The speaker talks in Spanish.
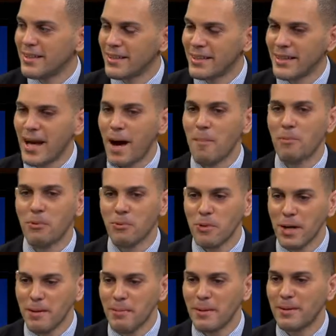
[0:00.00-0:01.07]
a
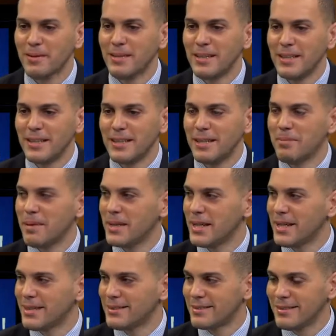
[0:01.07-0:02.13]
prueba de
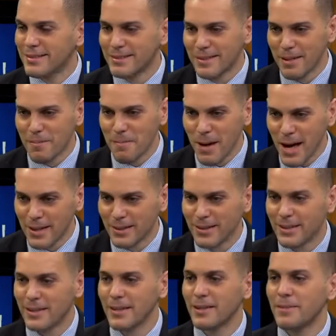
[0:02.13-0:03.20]
manera
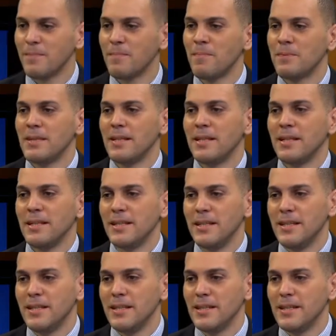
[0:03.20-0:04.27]
sistemática.
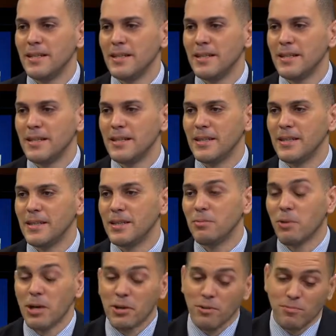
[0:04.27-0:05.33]
Y, y
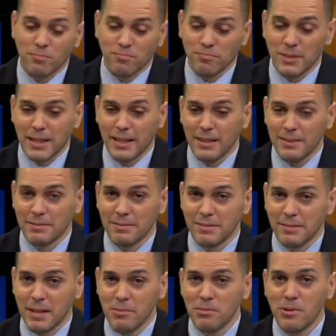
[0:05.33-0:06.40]
bueno, eh,
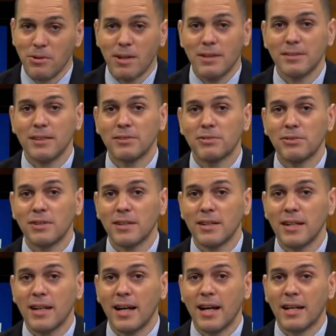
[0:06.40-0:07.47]
es una organización
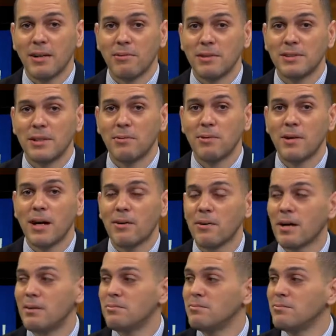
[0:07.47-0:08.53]
a la cual se aboca
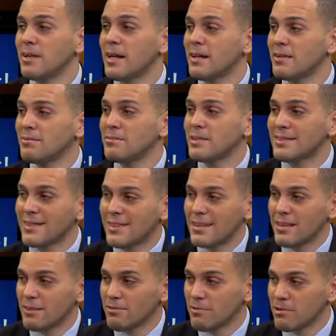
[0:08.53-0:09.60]
ahora una, una serie de
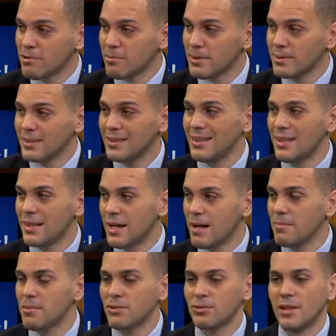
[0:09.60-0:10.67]
reformas y de
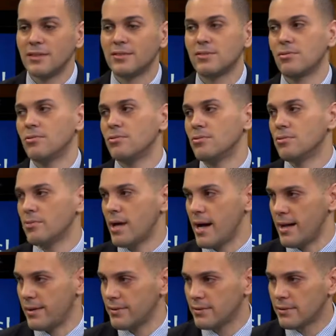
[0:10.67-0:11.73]
cambios
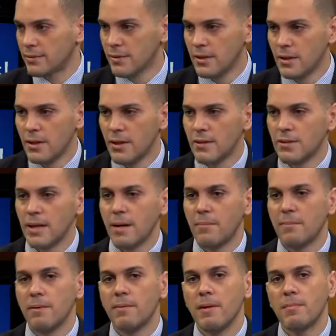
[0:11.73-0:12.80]
estructurales. O sea,
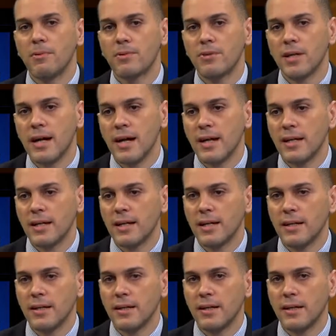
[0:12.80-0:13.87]
vivimos ya
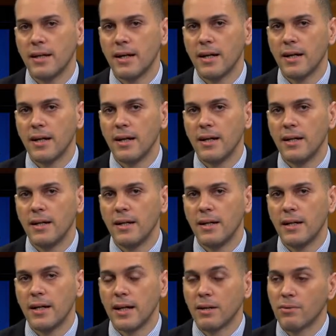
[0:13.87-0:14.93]
en, en, el,
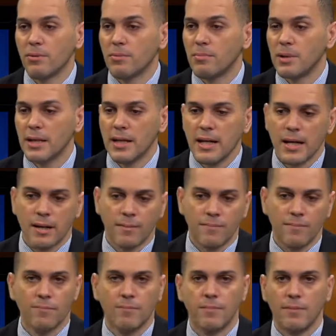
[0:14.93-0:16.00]
en la economía
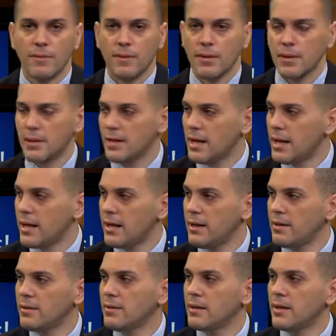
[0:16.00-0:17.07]

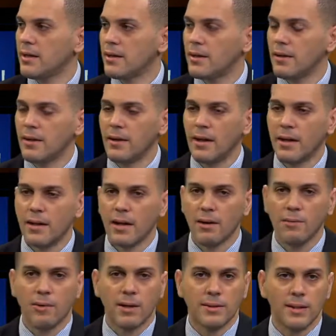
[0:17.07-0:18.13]
digital, en, la
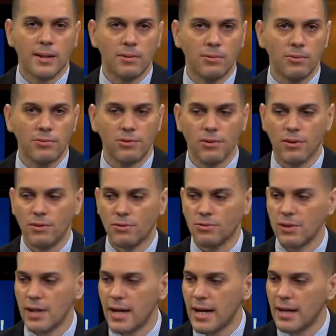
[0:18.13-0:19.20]
cuarta revolución
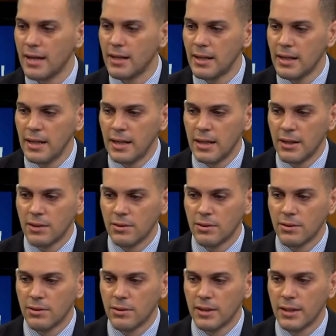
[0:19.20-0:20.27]
industrial,
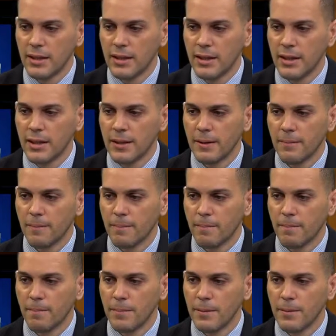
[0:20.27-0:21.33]
donde
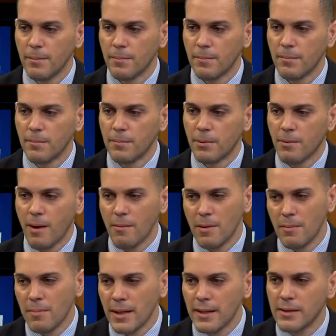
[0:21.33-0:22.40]

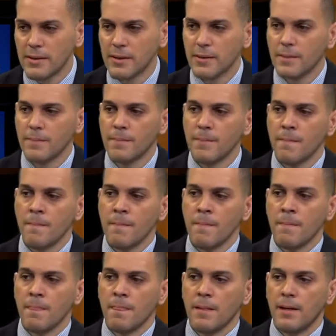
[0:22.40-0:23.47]
probablemente
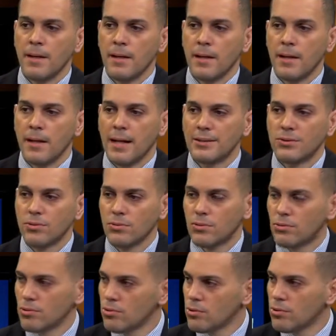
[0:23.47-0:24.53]
eh, la
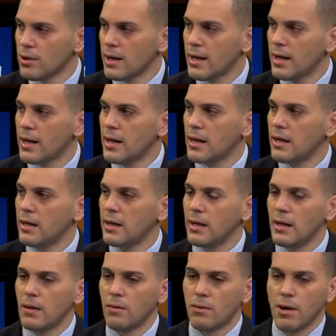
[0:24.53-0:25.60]
estructura,
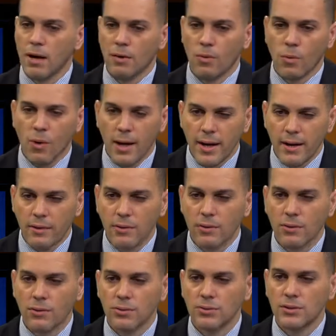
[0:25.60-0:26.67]
eh, los
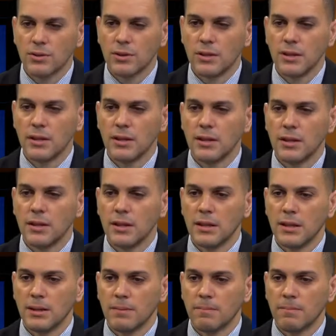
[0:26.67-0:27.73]
acuerdos
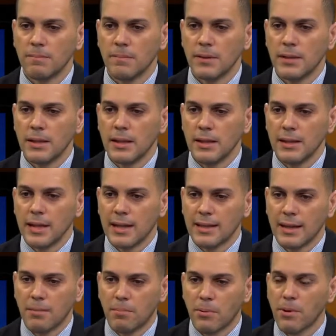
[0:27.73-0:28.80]
y, y
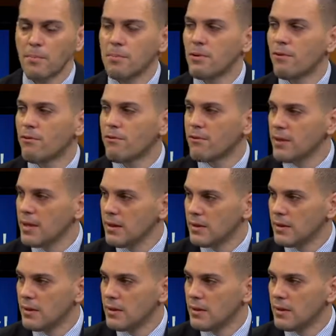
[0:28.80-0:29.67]
hasta el propio fin